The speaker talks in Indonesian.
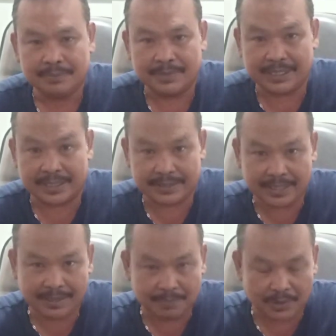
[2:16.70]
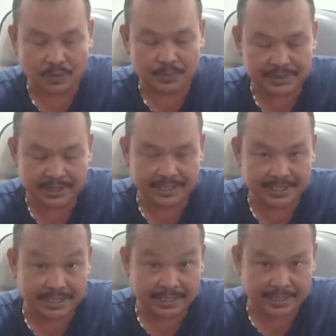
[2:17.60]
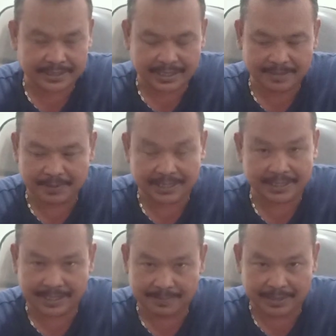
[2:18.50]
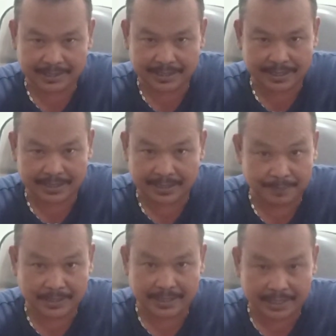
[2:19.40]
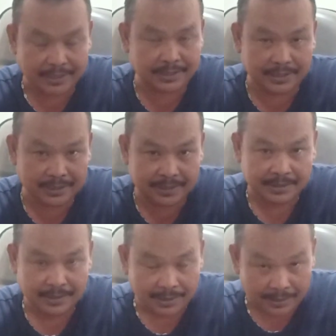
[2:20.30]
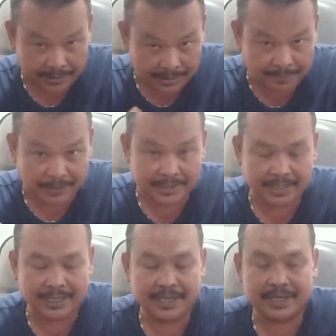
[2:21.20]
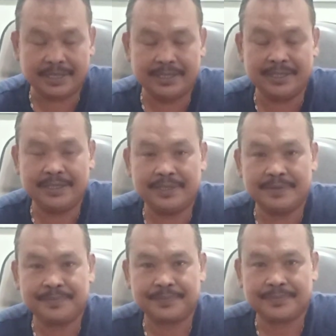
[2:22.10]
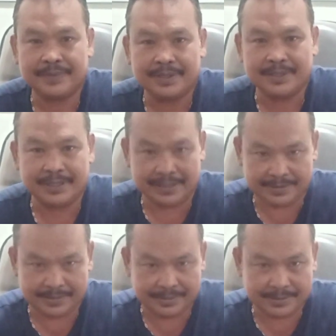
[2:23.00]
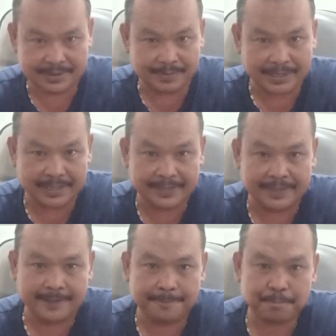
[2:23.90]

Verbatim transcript: bekerja bernomisili di Jakarta berkenaan mereka DPR RI, DPD RI dan sebagainya.